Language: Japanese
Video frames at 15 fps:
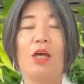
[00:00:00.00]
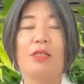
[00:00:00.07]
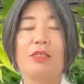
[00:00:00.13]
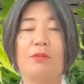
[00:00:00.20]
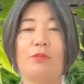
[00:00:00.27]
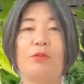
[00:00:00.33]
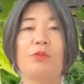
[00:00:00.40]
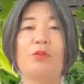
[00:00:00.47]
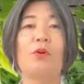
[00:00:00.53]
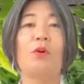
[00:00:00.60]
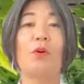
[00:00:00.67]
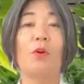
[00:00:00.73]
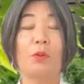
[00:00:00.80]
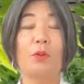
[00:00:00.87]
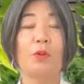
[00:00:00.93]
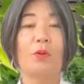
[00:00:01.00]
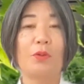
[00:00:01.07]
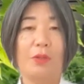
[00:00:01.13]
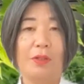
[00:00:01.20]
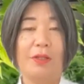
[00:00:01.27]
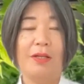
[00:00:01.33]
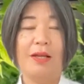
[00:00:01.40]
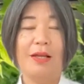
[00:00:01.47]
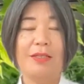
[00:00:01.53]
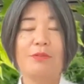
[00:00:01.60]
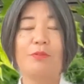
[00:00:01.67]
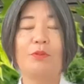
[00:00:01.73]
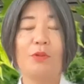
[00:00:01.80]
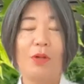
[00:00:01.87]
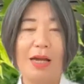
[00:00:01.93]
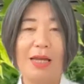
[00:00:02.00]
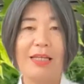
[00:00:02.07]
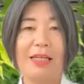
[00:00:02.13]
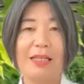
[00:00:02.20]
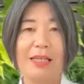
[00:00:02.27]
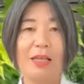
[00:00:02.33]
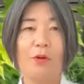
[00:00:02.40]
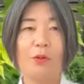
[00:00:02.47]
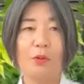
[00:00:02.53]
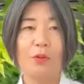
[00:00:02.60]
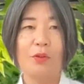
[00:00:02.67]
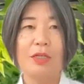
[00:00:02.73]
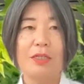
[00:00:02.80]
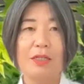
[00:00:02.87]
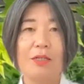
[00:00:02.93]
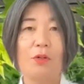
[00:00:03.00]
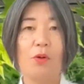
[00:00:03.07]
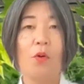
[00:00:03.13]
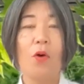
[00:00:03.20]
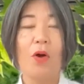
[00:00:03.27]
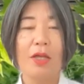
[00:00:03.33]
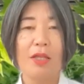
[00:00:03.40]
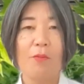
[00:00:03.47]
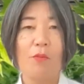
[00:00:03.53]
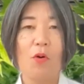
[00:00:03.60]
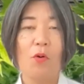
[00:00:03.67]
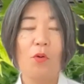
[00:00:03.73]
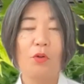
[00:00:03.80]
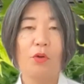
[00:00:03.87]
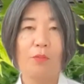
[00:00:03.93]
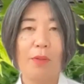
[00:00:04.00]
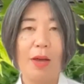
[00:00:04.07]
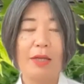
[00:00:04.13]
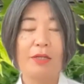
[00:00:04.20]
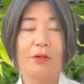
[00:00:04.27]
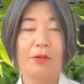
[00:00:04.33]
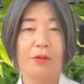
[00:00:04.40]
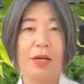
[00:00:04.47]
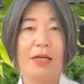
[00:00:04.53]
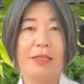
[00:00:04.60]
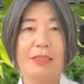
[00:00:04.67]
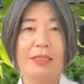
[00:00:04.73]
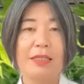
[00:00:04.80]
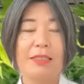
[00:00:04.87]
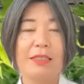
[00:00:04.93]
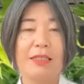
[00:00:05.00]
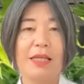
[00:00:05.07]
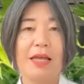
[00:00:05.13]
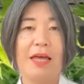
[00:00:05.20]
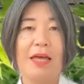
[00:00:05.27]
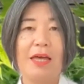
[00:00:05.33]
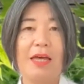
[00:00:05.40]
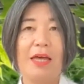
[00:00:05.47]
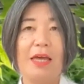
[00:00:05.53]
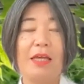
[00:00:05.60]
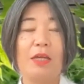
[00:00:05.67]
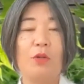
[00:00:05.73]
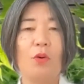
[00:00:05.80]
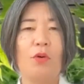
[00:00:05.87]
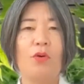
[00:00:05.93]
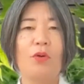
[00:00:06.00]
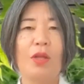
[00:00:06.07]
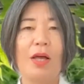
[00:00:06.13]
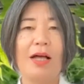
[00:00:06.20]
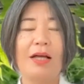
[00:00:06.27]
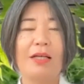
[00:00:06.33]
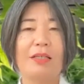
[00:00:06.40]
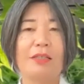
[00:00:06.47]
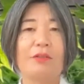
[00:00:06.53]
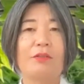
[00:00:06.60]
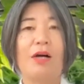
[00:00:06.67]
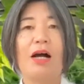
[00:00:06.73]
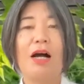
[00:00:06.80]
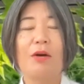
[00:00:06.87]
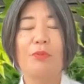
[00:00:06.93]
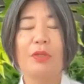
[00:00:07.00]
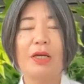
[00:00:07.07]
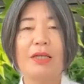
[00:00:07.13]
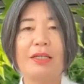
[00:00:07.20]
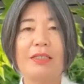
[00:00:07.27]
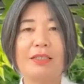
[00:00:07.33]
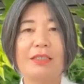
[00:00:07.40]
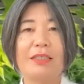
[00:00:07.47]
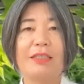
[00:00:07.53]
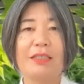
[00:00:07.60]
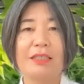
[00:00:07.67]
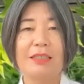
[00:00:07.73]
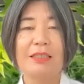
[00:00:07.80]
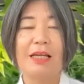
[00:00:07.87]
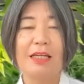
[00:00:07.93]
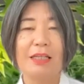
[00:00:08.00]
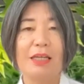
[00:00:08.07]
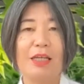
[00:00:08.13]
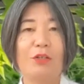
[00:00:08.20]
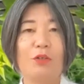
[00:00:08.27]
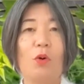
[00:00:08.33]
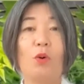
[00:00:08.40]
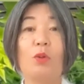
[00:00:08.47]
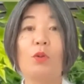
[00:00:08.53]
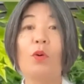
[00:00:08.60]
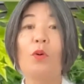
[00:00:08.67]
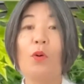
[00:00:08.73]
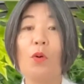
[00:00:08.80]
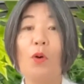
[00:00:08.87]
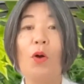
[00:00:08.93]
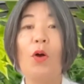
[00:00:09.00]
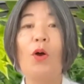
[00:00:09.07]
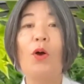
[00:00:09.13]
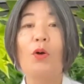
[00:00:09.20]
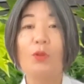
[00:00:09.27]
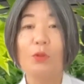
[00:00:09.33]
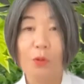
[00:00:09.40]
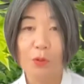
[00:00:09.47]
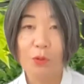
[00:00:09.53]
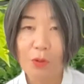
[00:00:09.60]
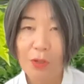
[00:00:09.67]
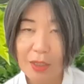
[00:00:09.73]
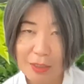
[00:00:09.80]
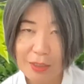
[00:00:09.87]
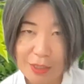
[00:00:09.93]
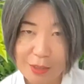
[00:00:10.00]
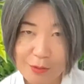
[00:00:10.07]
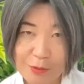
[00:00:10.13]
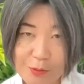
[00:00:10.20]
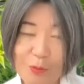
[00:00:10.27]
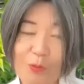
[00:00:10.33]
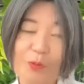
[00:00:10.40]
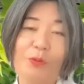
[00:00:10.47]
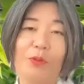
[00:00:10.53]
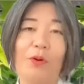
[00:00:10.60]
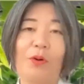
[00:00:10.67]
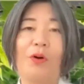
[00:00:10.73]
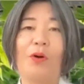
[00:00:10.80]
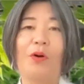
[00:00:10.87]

自分の音を自分の体で、ね、音を出している声でもこの倍音発生していろいろなそのハーモナイズされている音を届けているということ